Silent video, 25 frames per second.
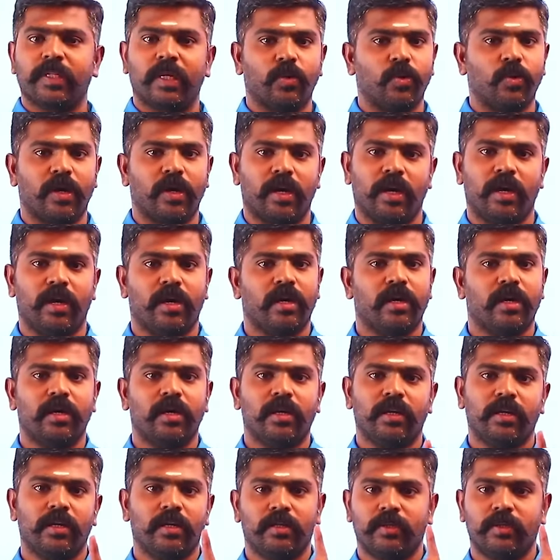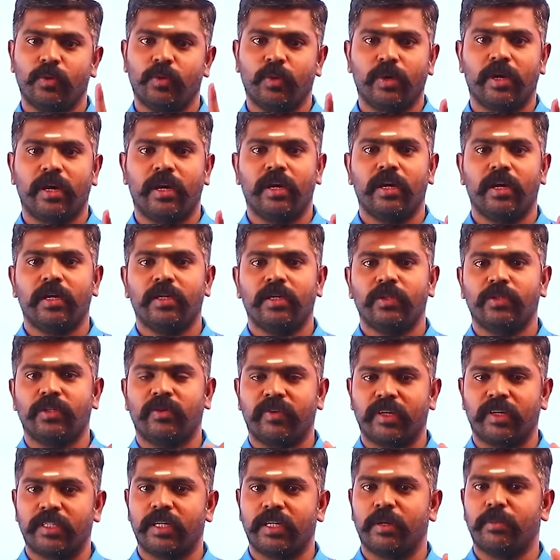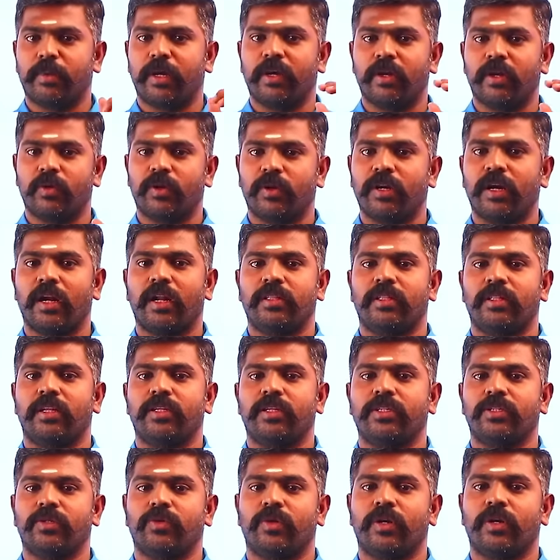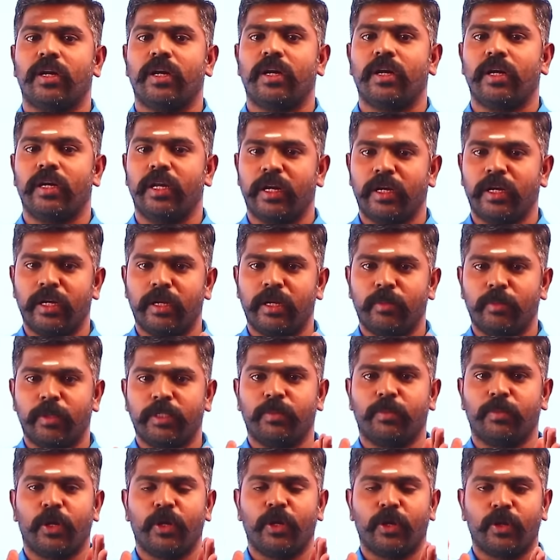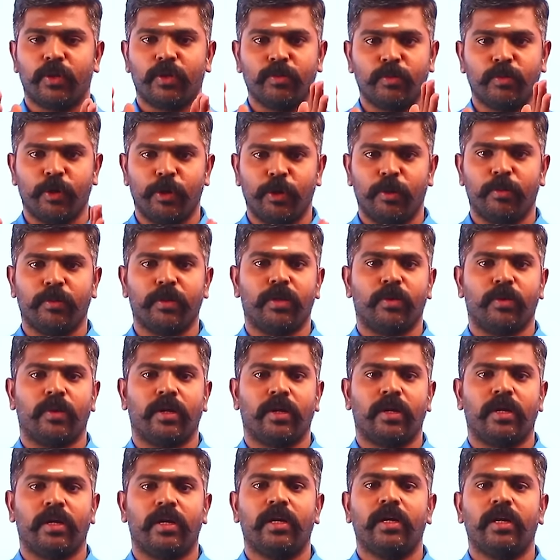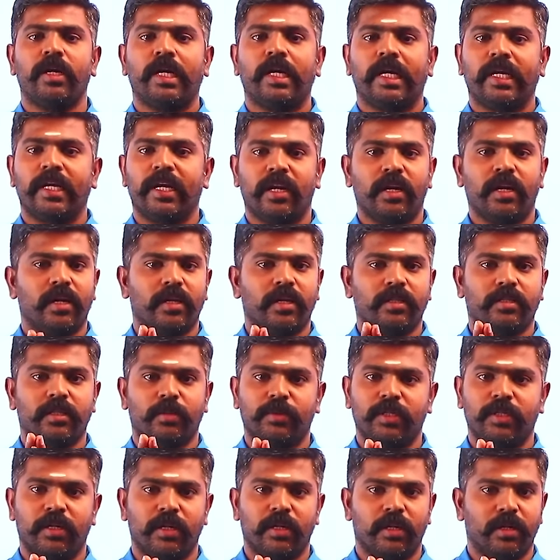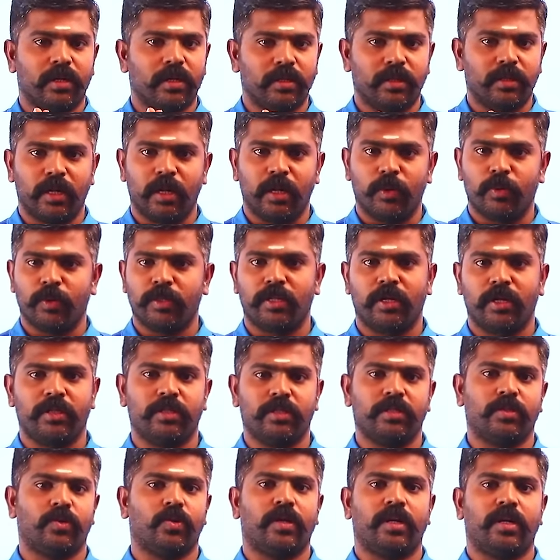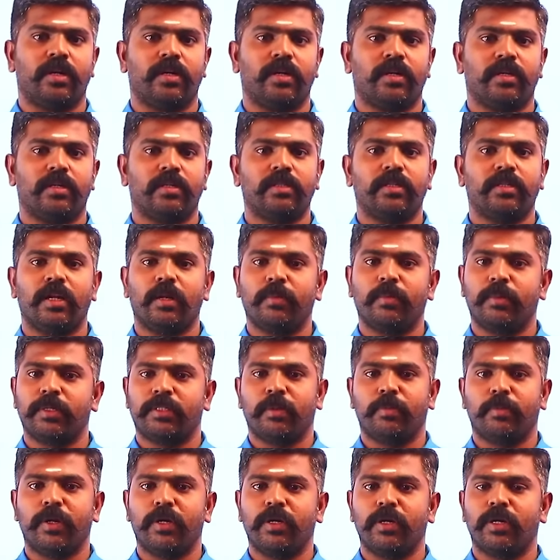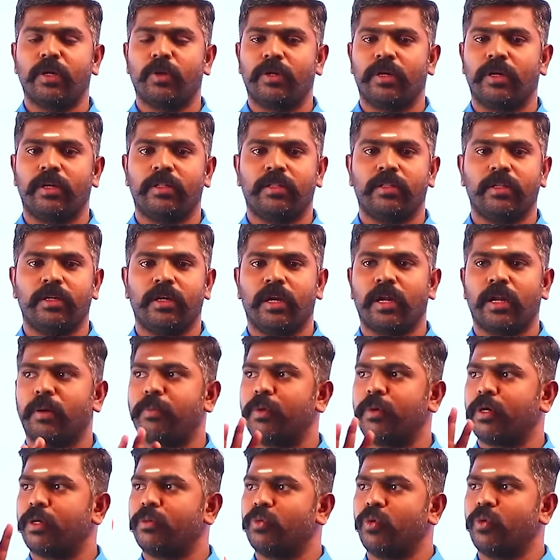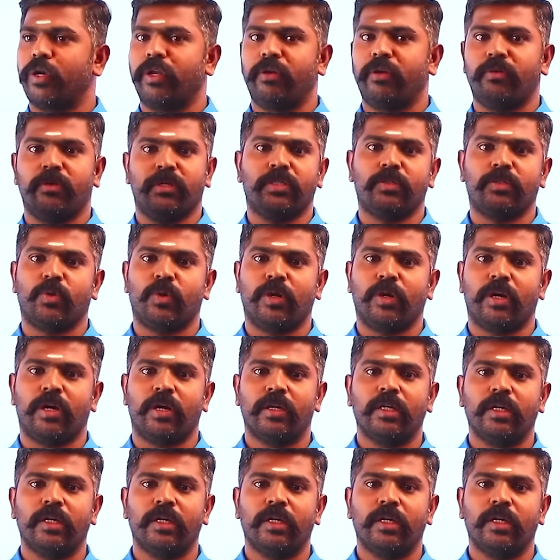ஓகேயா ஓகே ஸோ ஃப்ரெஷ்ஷாக படிக்கிறவங்க நல்லா தெரிஞ்சுக்கோங்க நீங்கள் டிஎன்பிசி படிக்கணும்னு முடிவு பண்ண உடனே என்னென்ன சப்ஜெக்ட் இருக்குதுன்னு தெளிவாக தெரிஞ்சுக்கோங்க சிலபஸை பிரிண்ட் அவுட் எடுத்து எல்லா பக்கமும் ஒட்டி வச்சுக்கோங்க